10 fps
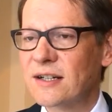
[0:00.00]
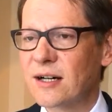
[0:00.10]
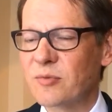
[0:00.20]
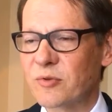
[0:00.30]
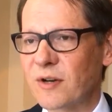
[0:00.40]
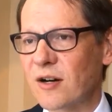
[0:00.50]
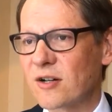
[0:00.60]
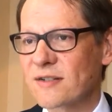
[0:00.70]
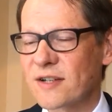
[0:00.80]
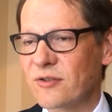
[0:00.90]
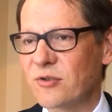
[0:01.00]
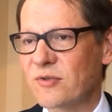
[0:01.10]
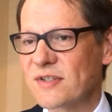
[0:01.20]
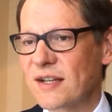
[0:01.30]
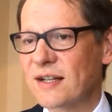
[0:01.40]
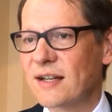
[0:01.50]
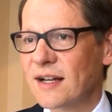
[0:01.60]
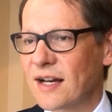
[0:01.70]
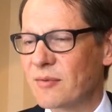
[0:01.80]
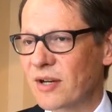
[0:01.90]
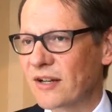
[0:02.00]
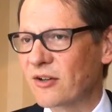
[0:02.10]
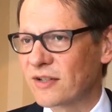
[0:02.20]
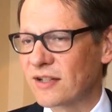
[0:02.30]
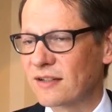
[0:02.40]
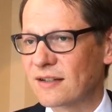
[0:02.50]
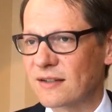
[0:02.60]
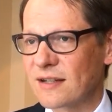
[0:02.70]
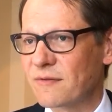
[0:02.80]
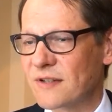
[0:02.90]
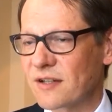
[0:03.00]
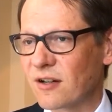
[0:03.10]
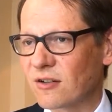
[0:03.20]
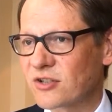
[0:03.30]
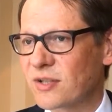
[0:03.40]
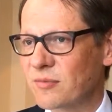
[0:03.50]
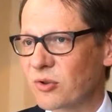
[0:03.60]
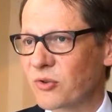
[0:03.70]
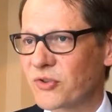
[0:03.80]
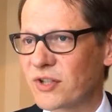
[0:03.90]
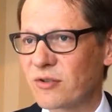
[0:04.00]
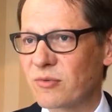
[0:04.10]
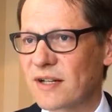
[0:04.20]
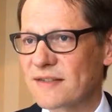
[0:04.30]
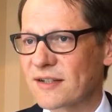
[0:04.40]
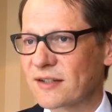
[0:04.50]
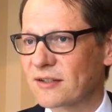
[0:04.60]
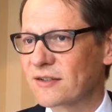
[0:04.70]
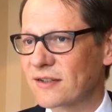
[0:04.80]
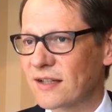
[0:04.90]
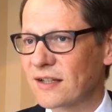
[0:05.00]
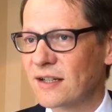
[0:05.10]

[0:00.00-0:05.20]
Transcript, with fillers: Aber 2018 und 2019 haben wir eigentlich auch die, die, den Fiskalstimulus in den USA, also die,